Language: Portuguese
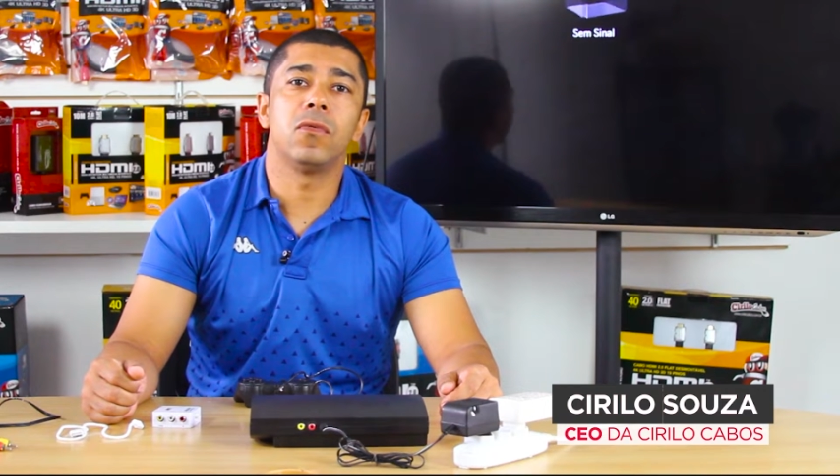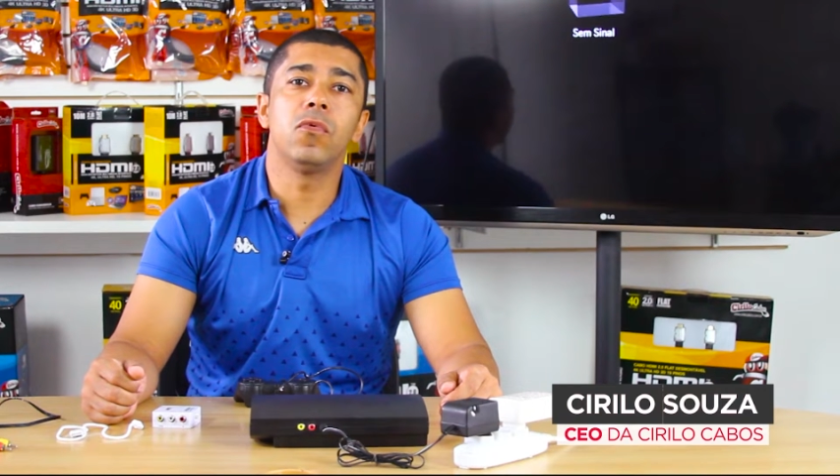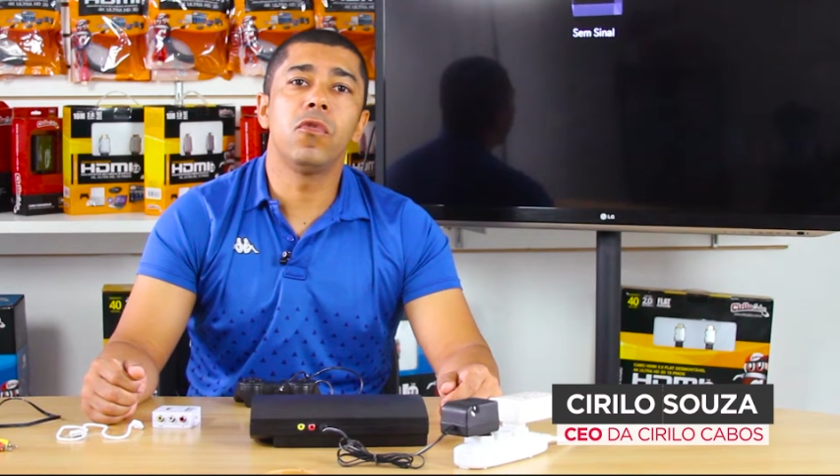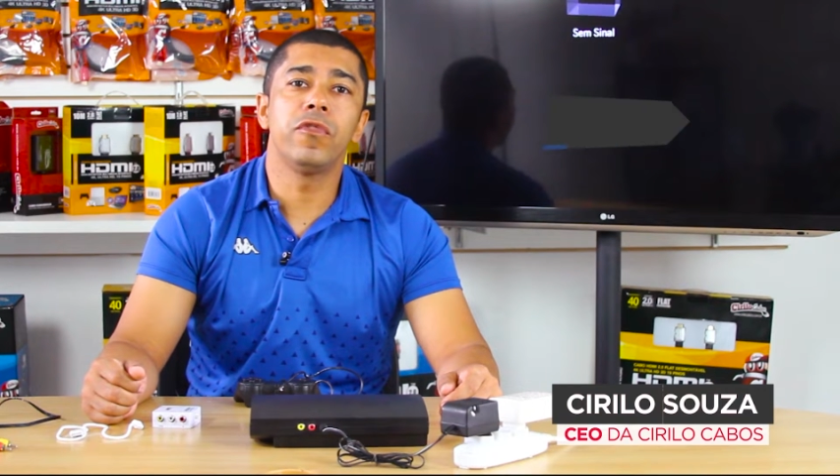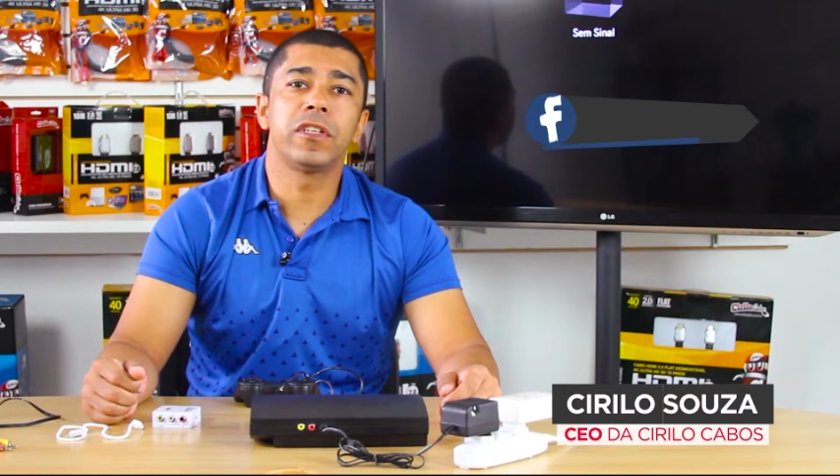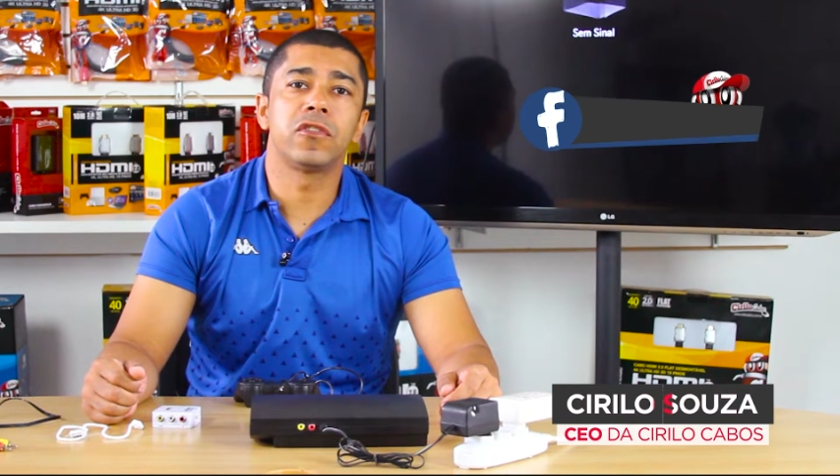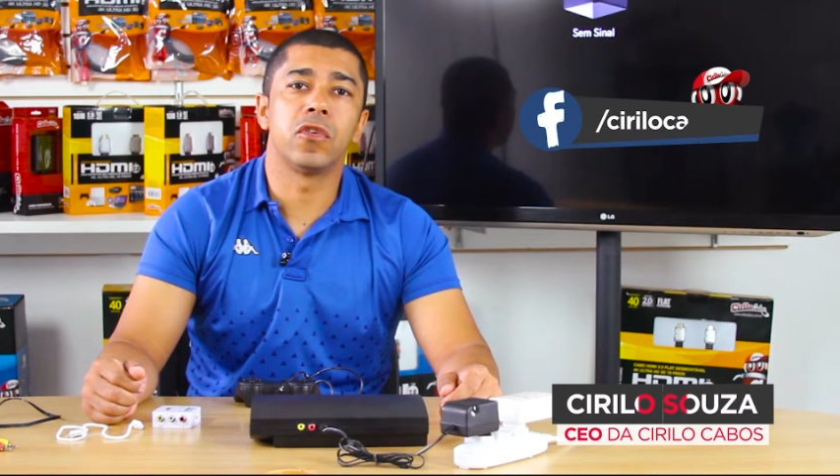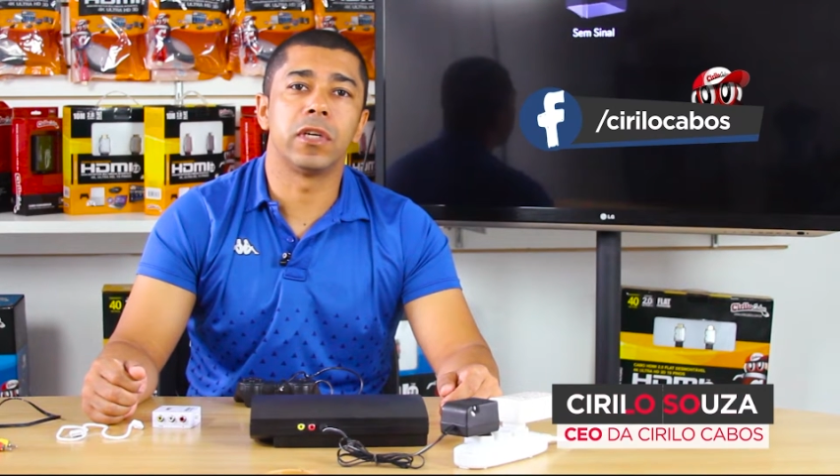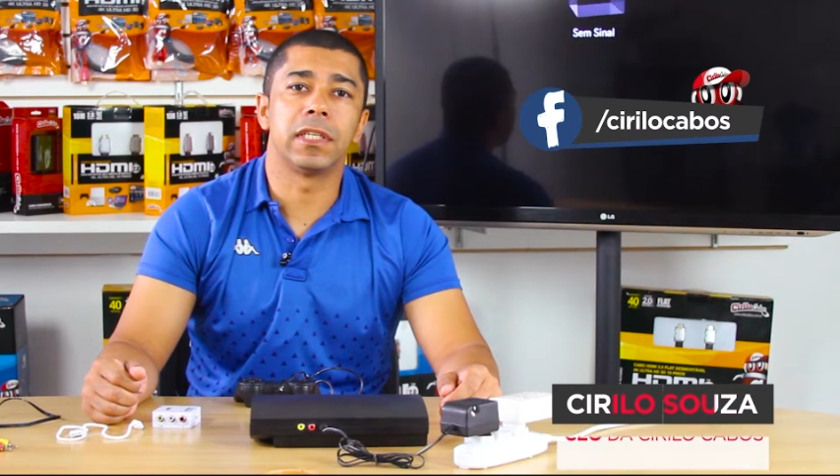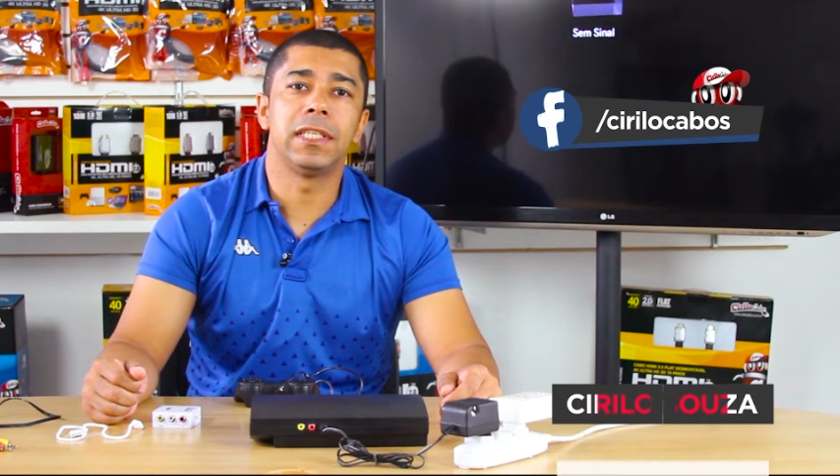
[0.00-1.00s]
um
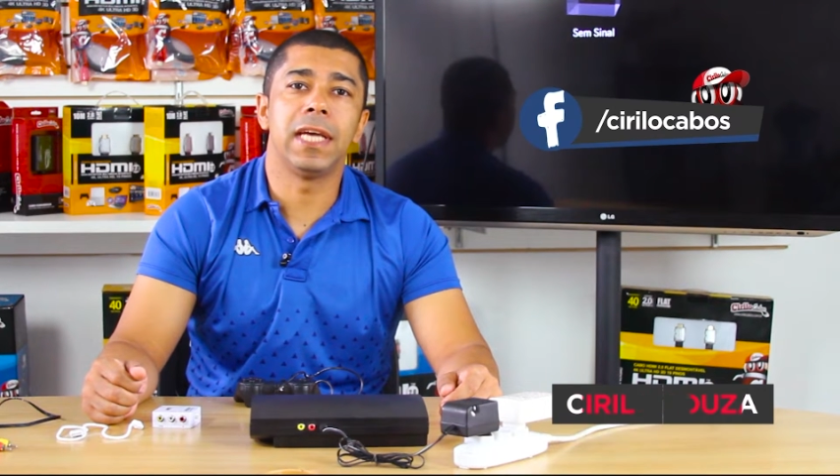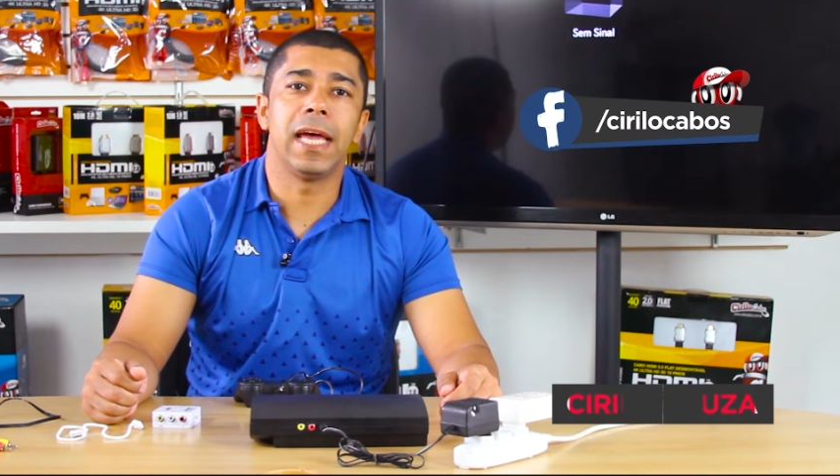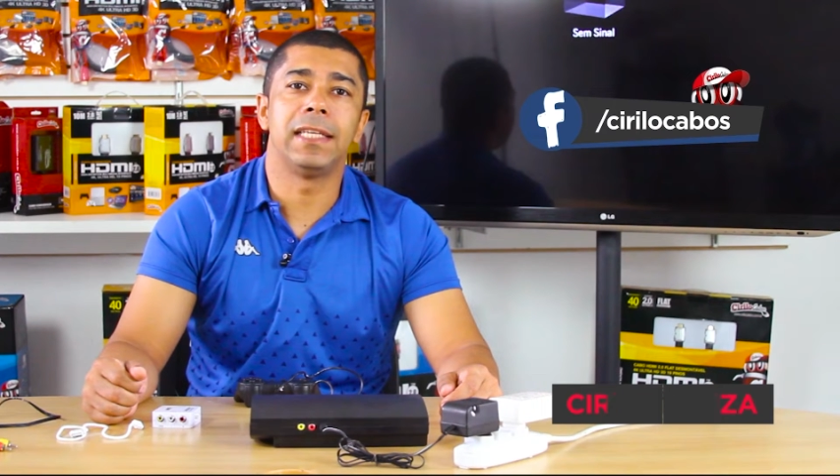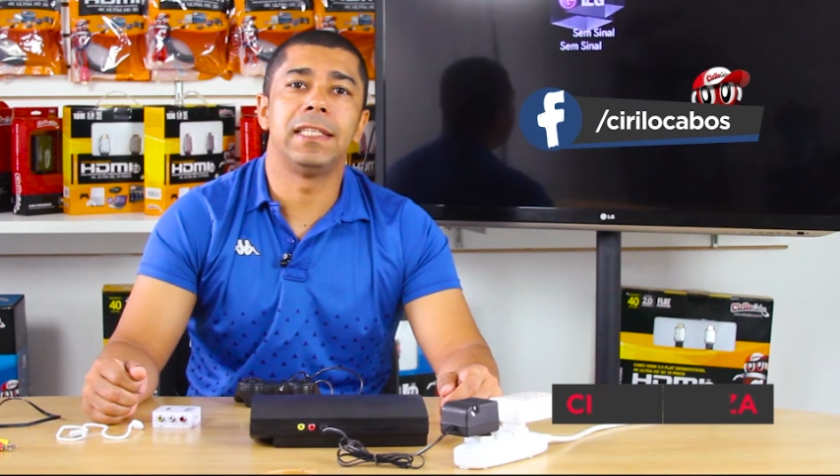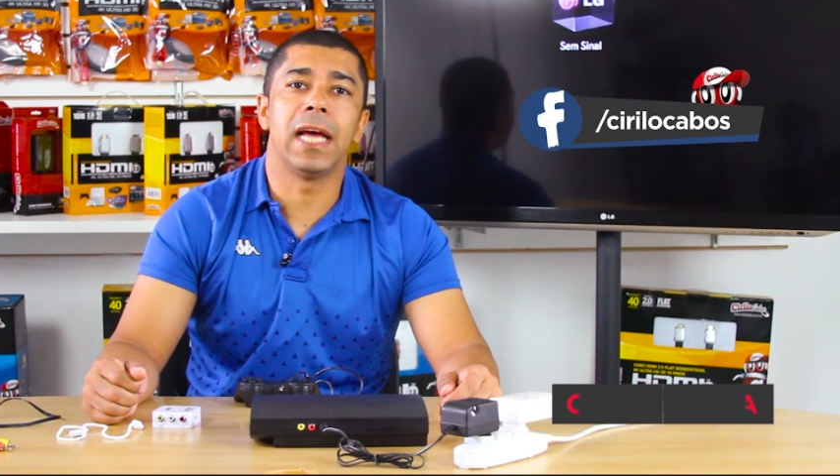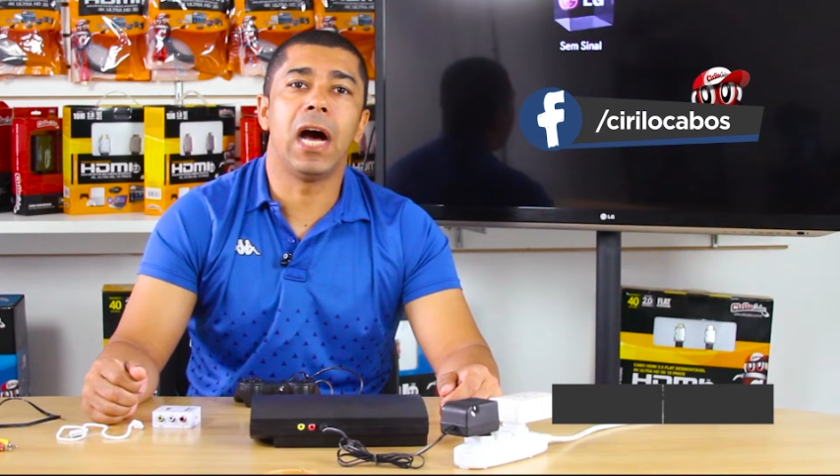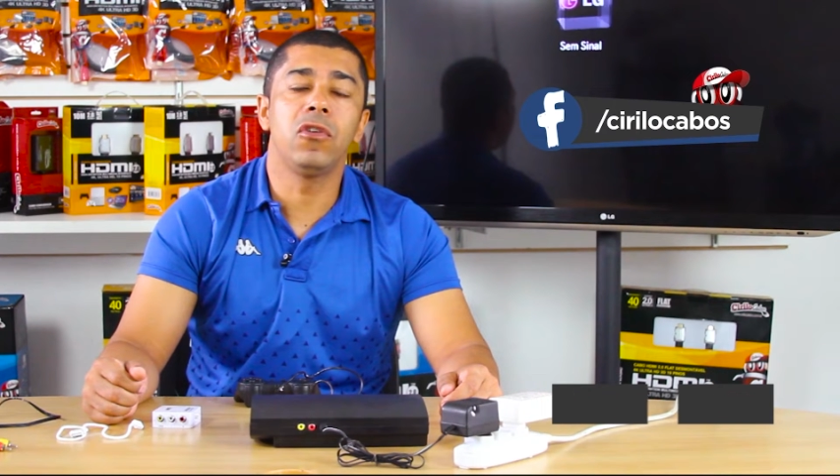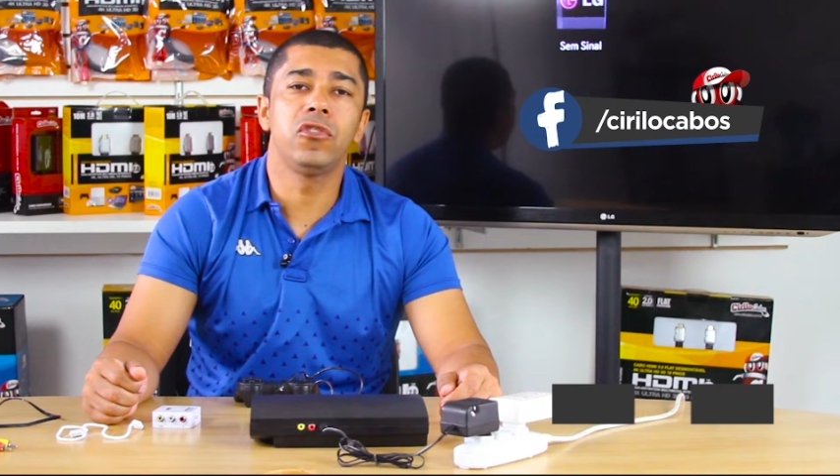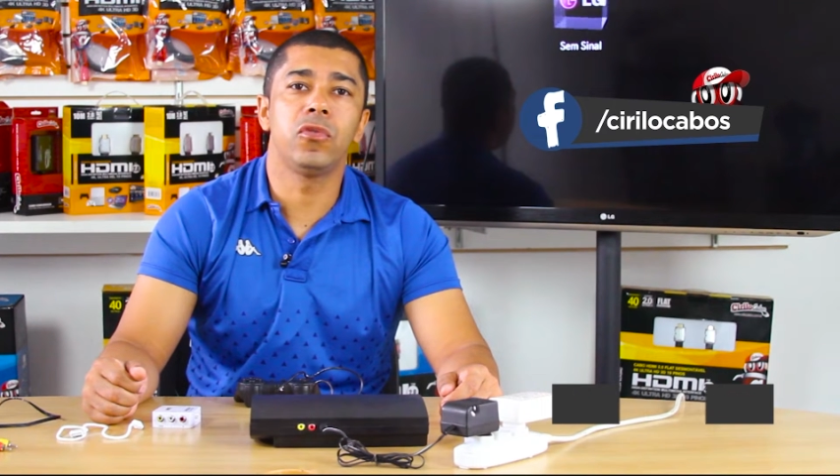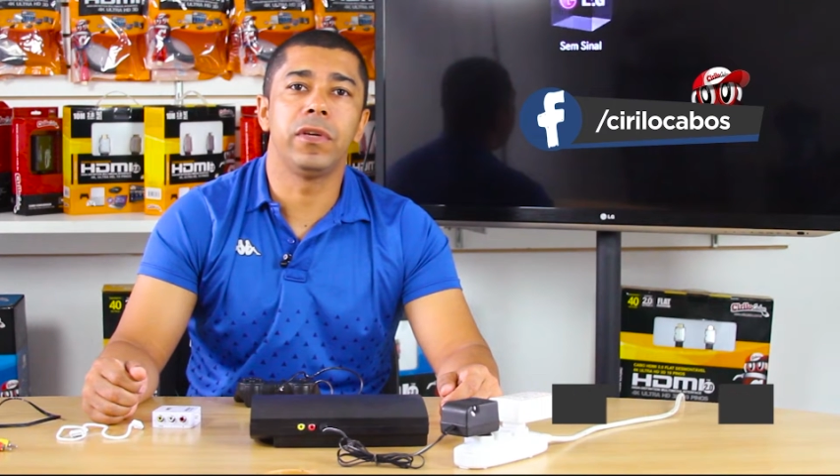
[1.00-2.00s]
conversor que é de
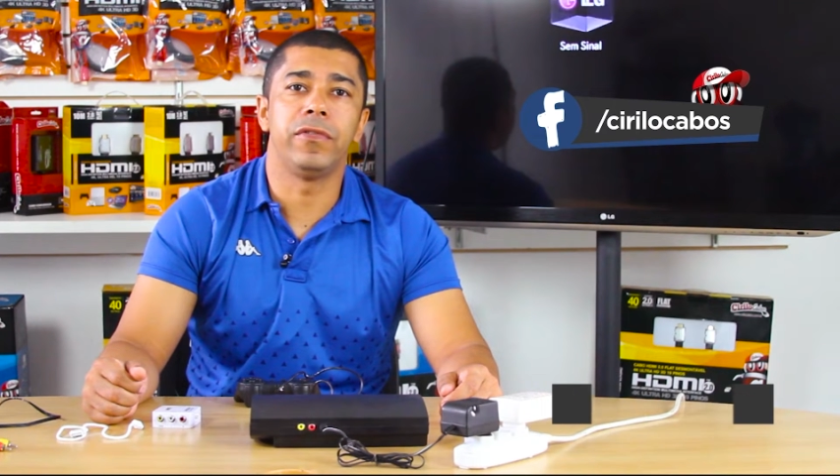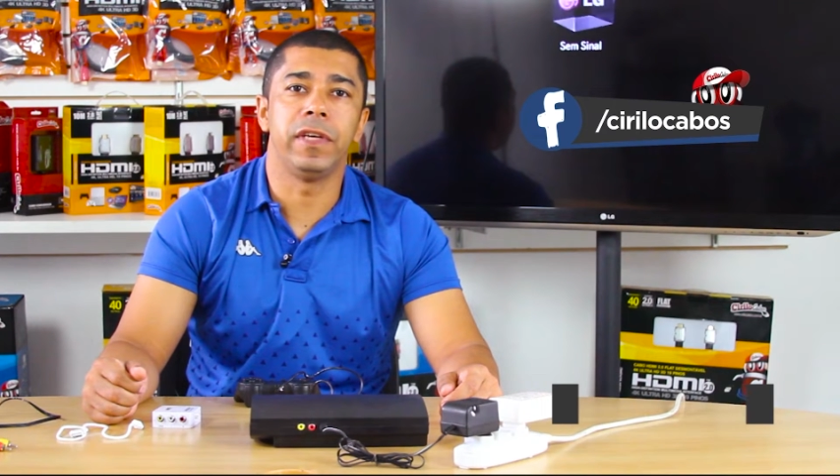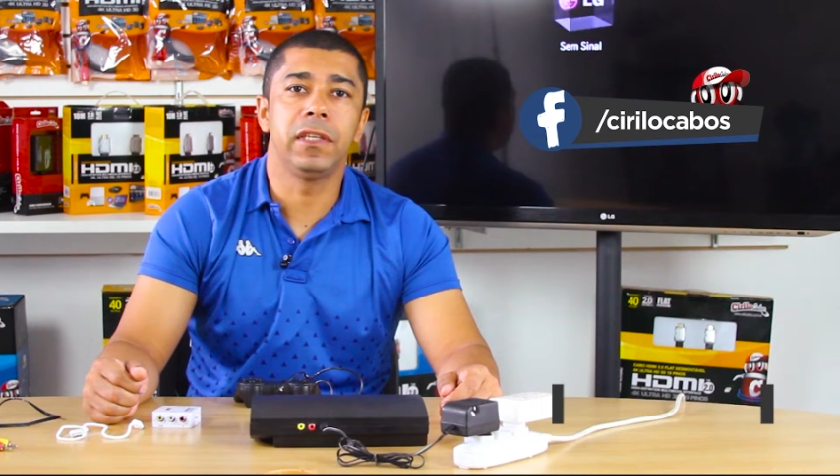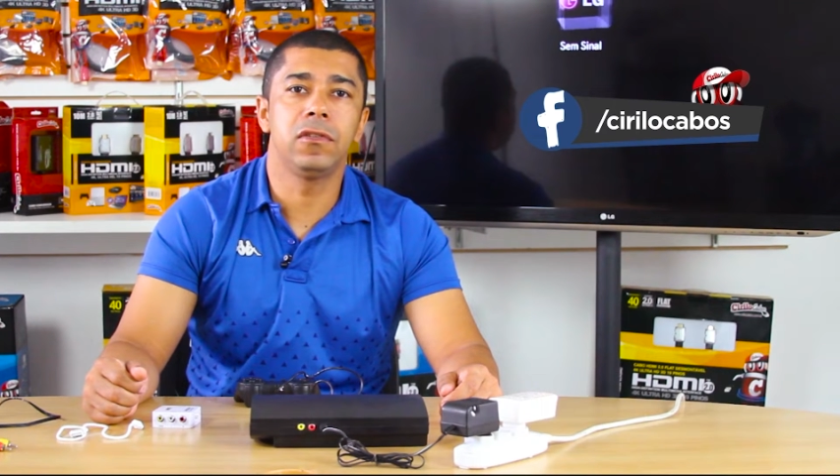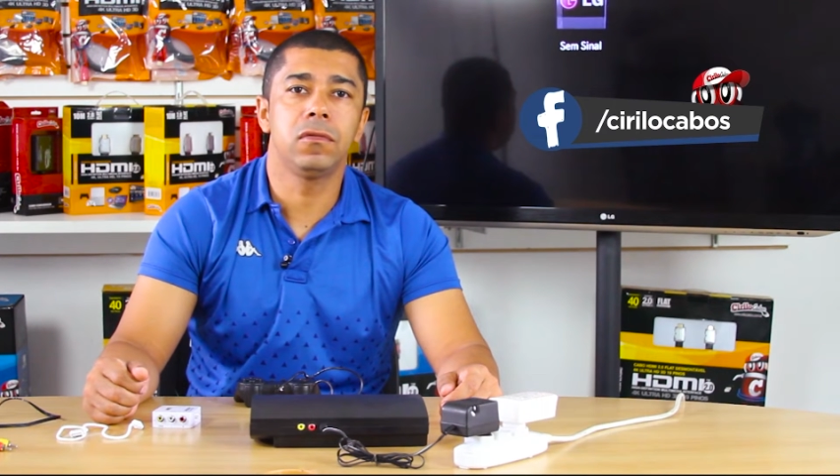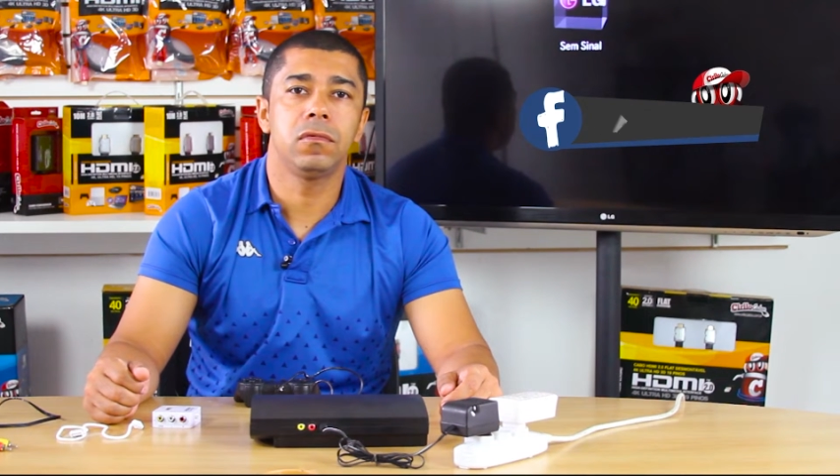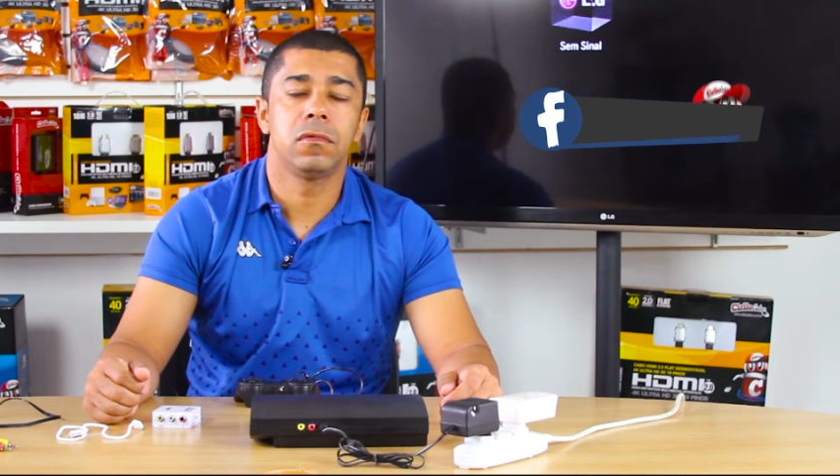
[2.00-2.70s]
áudio e vídeo,